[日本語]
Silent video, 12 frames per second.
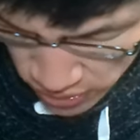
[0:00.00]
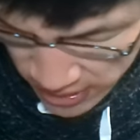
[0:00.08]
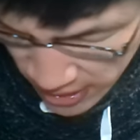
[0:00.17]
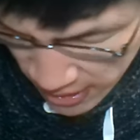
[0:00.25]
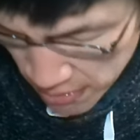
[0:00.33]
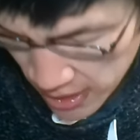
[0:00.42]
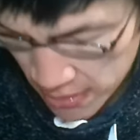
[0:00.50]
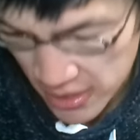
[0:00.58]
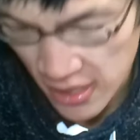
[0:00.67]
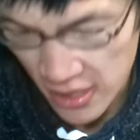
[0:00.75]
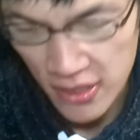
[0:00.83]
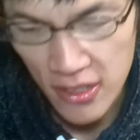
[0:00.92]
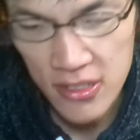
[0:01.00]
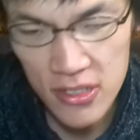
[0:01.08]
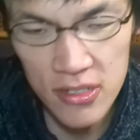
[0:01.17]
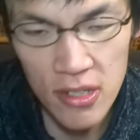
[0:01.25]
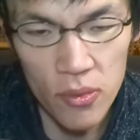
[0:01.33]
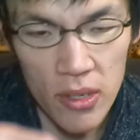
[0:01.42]
おせんべいみたいな感
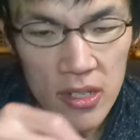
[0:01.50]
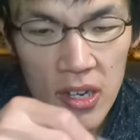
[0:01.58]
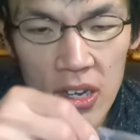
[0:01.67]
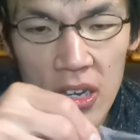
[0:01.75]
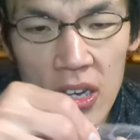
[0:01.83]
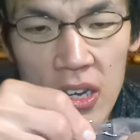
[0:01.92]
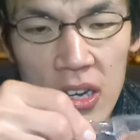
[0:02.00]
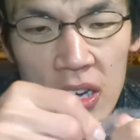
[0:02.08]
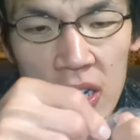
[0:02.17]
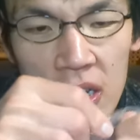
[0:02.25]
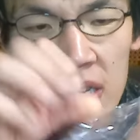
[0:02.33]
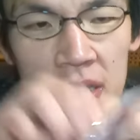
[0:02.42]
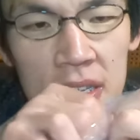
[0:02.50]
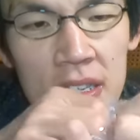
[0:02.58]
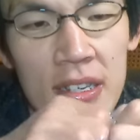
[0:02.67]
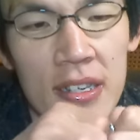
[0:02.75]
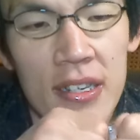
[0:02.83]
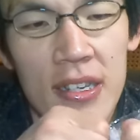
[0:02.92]
じなのかな。
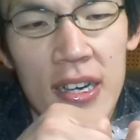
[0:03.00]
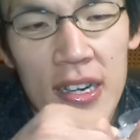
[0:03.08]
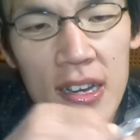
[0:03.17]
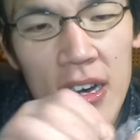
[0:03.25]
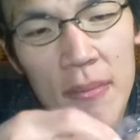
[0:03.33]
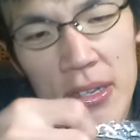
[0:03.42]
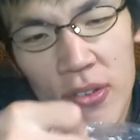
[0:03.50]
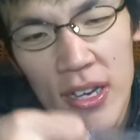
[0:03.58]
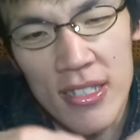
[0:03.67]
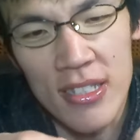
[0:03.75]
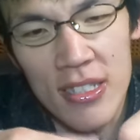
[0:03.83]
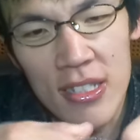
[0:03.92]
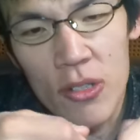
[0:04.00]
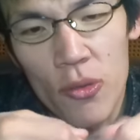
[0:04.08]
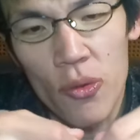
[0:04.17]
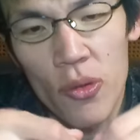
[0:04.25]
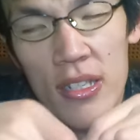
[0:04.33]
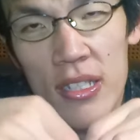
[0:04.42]
あれ天の橋立って
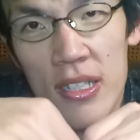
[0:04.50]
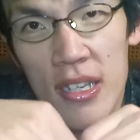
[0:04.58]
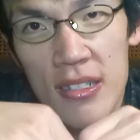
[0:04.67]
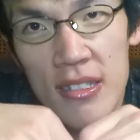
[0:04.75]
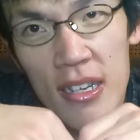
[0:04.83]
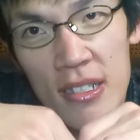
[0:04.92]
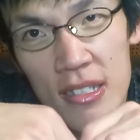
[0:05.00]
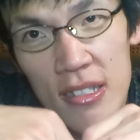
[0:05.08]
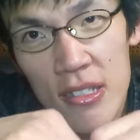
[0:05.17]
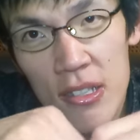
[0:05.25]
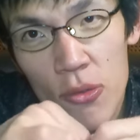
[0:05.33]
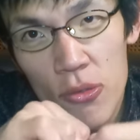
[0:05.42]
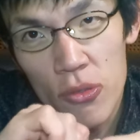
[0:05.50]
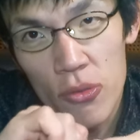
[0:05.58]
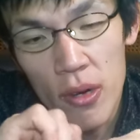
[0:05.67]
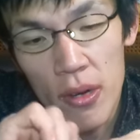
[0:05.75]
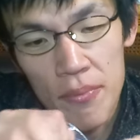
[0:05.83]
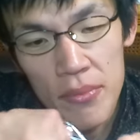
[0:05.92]
どの辺だったっけ。山陰ってこと
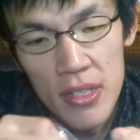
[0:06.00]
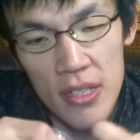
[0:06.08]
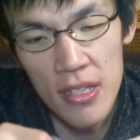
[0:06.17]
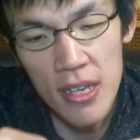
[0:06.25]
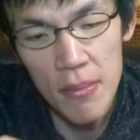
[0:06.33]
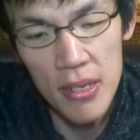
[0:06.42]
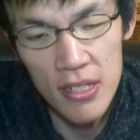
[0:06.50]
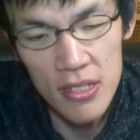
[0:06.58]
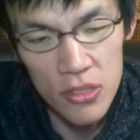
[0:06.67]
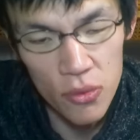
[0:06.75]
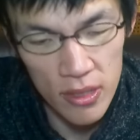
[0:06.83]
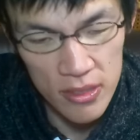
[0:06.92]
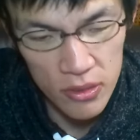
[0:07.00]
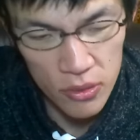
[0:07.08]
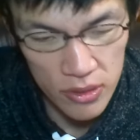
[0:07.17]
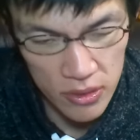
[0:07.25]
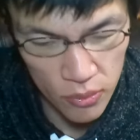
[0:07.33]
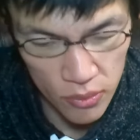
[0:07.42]
は山梨とか。
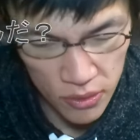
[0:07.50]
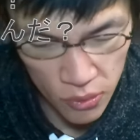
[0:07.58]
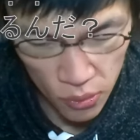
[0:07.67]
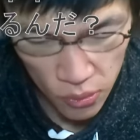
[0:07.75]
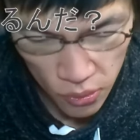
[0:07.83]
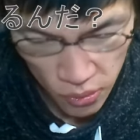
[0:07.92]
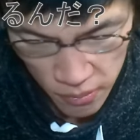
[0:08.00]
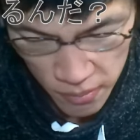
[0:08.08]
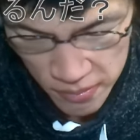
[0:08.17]
山梨だって。